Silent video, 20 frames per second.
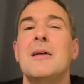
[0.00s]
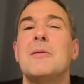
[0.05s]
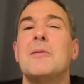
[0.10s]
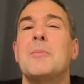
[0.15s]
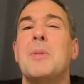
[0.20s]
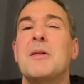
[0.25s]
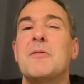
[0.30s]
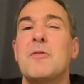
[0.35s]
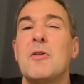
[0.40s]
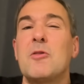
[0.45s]

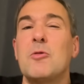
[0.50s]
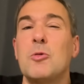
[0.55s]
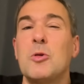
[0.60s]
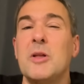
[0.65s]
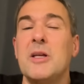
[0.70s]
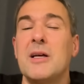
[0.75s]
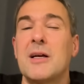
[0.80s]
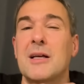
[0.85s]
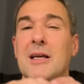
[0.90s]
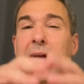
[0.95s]
man versucht
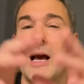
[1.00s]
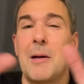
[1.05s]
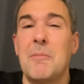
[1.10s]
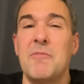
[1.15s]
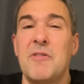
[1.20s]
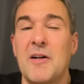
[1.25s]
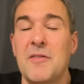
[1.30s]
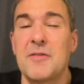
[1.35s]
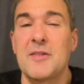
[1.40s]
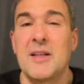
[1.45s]
hier
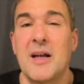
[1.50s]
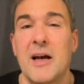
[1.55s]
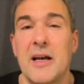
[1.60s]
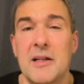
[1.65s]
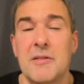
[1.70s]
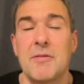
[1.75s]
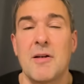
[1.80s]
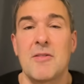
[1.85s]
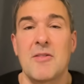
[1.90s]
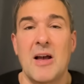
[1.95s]
krampfhaft da
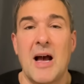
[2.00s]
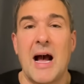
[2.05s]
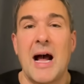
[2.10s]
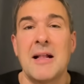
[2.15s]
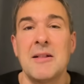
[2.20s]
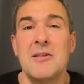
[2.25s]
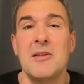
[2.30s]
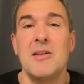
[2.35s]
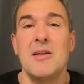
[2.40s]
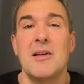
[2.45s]
etwas
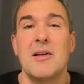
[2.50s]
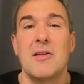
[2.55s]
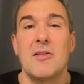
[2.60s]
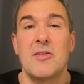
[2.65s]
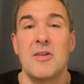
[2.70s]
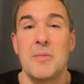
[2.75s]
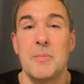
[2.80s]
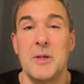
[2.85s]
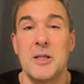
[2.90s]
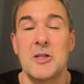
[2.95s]

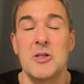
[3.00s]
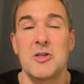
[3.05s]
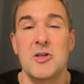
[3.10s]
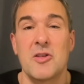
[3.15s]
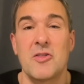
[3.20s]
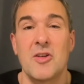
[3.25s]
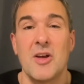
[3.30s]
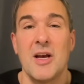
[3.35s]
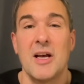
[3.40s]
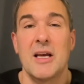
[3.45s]

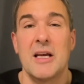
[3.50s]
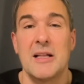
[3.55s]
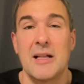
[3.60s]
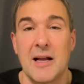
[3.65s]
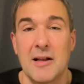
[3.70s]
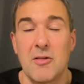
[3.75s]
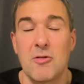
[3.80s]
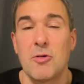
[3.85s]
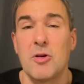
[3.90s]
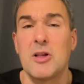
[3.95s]
Antisemitisches
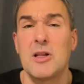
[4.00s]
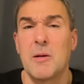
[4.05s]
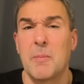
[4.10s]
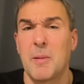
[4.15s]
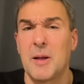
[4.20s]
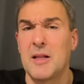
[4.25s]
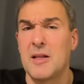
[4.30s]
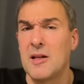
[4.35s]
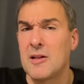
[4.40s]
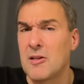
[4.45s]
hinein zu
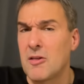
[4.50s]
interpretieren.